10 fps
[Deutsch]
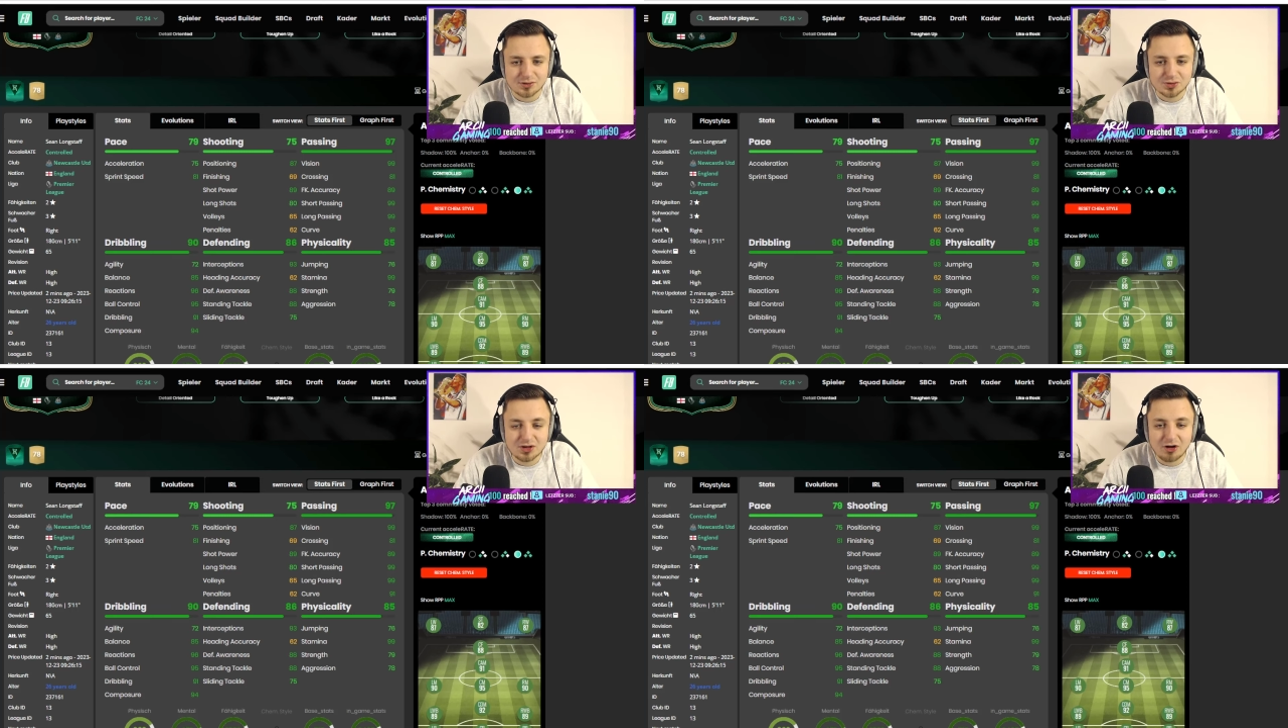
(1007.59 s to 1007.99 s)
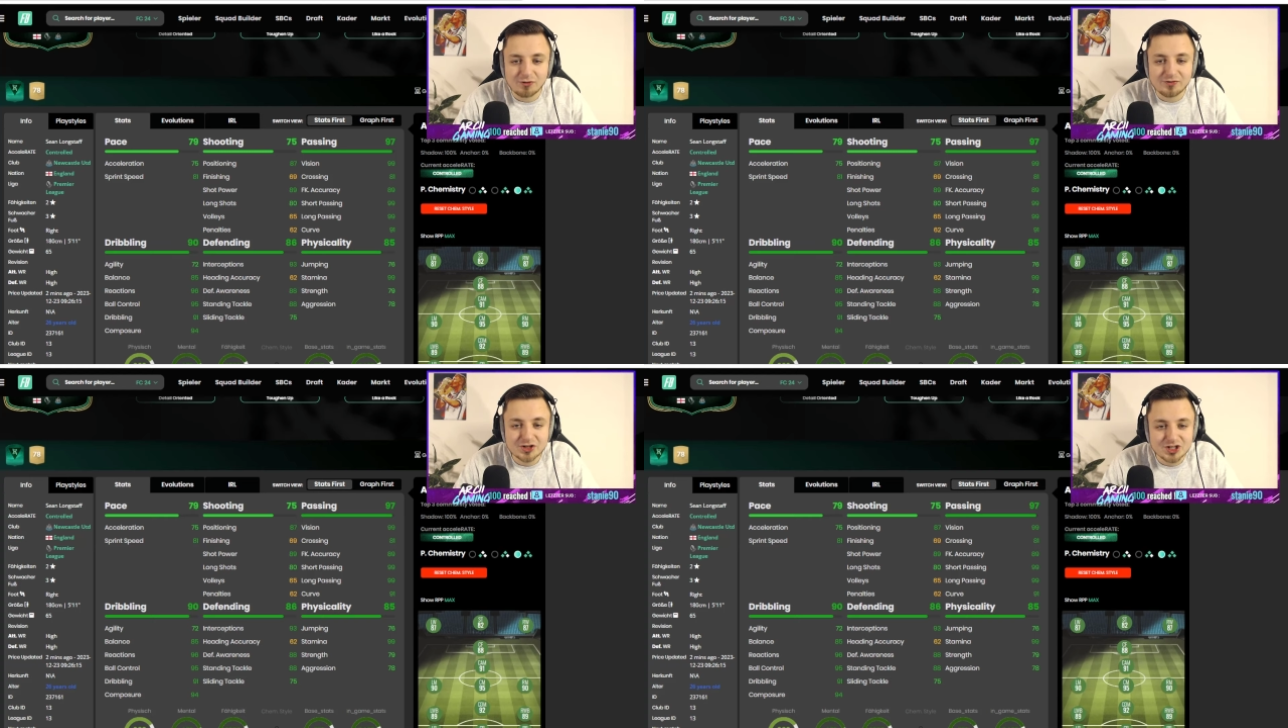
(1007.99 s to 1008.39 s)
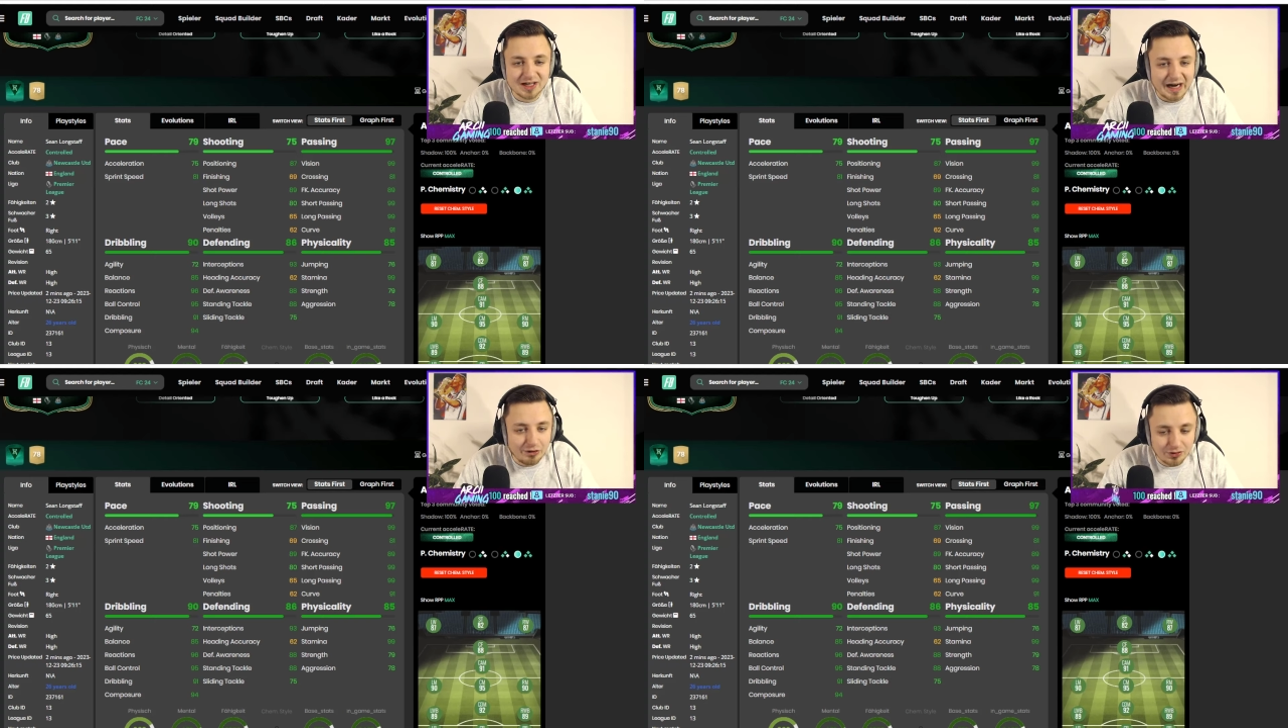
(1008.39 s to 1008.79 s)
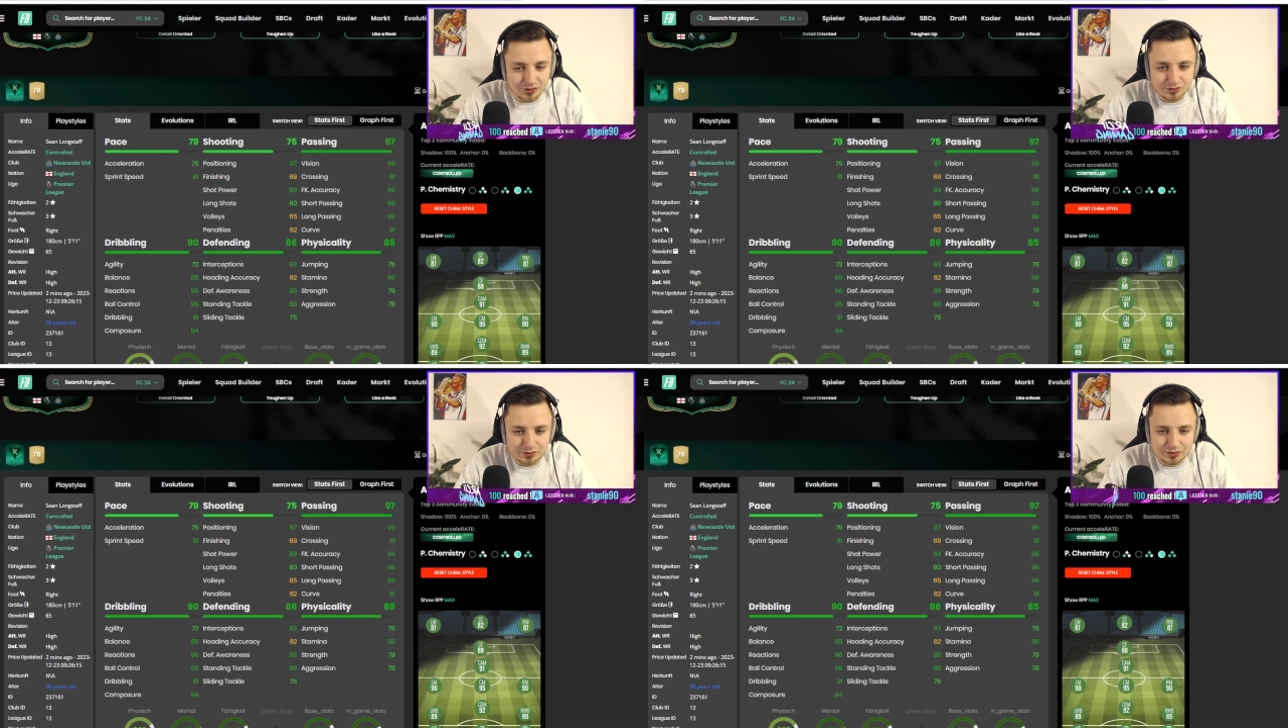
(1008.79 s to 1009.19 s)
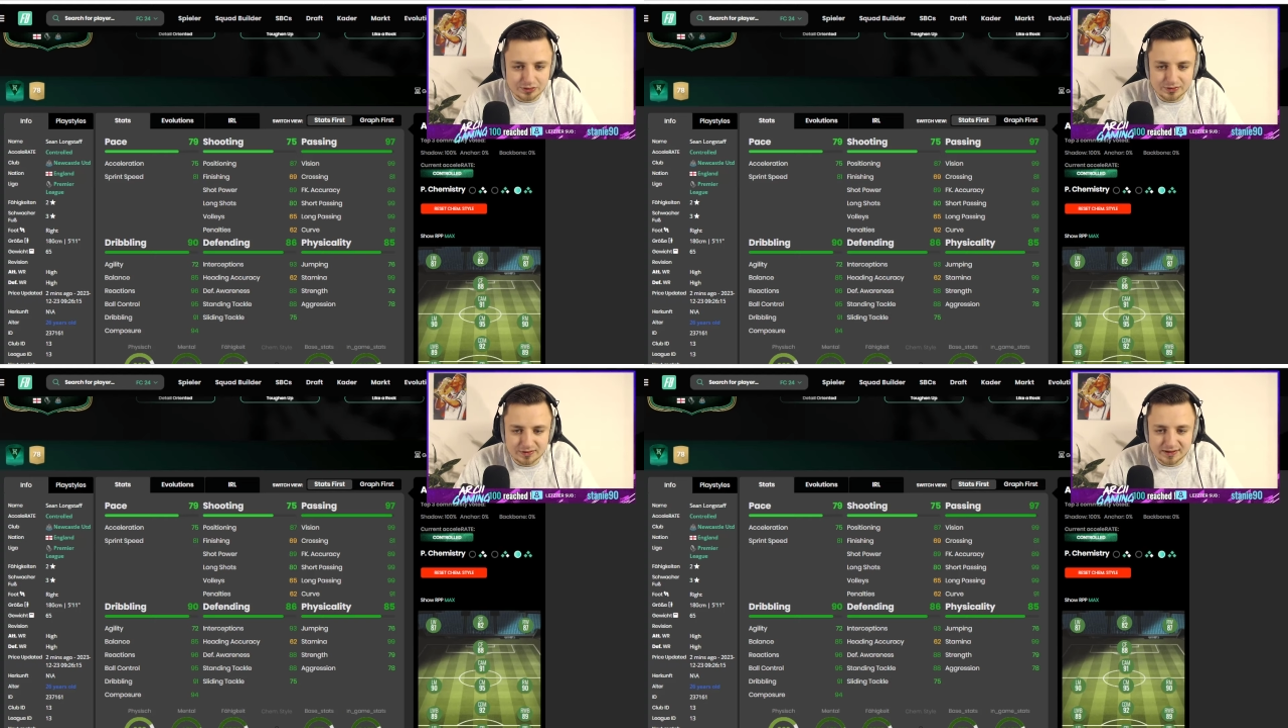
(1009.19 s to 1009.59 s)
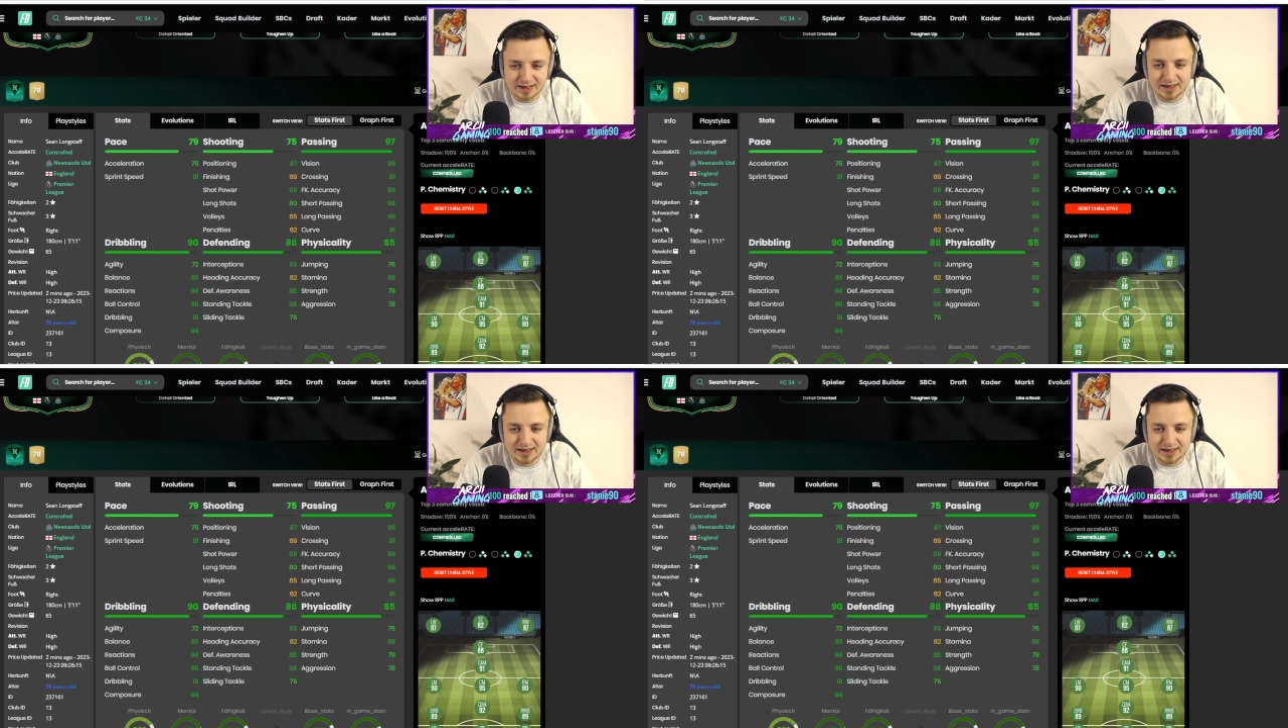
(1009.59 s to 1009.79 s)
Und auf Vision auch noch 99.